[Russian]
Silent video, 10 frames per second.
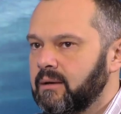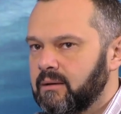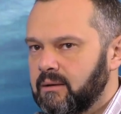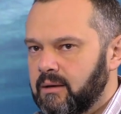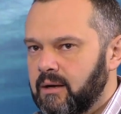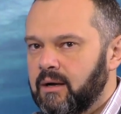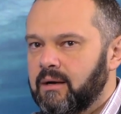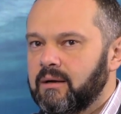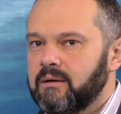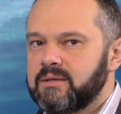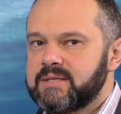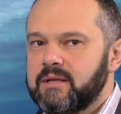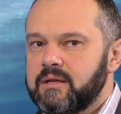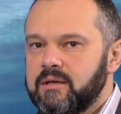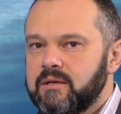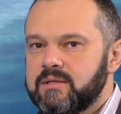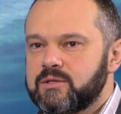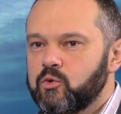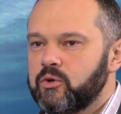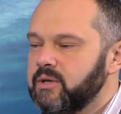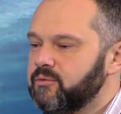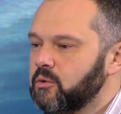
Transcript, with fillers: А, а знание истории,